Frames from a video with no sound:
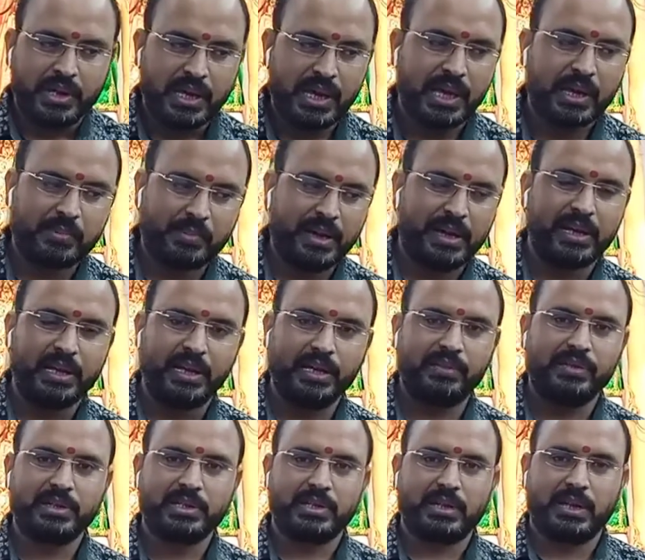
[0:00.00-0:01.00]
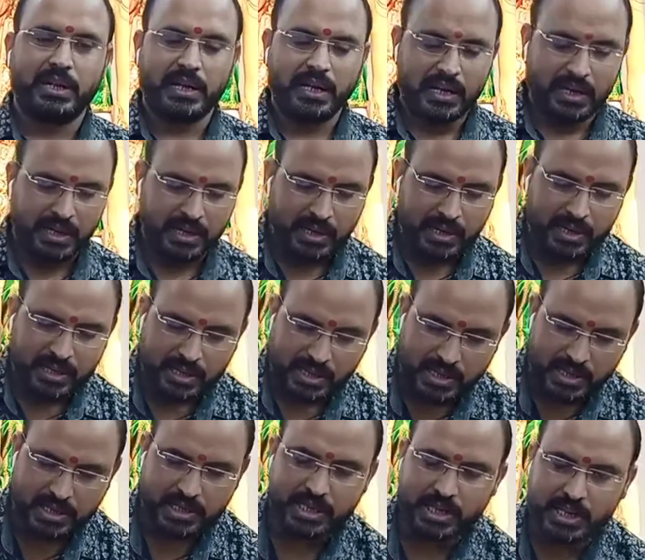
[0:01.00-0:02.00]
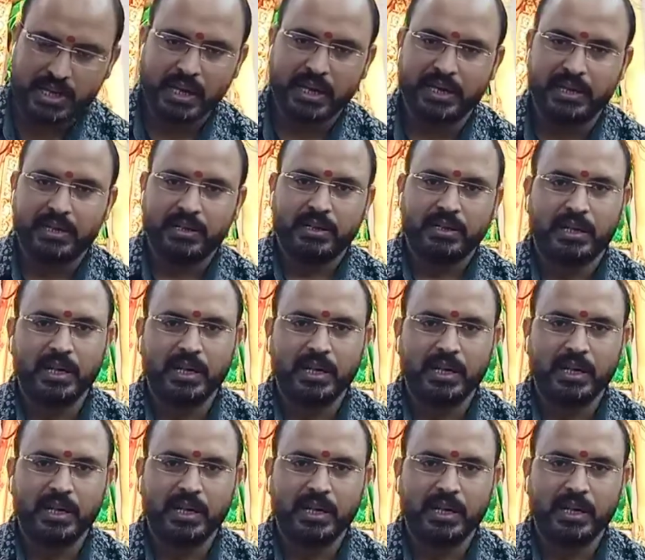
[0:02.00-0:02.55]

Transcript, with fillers: एक बार इन्वेस्ट करेंगे इसी का ही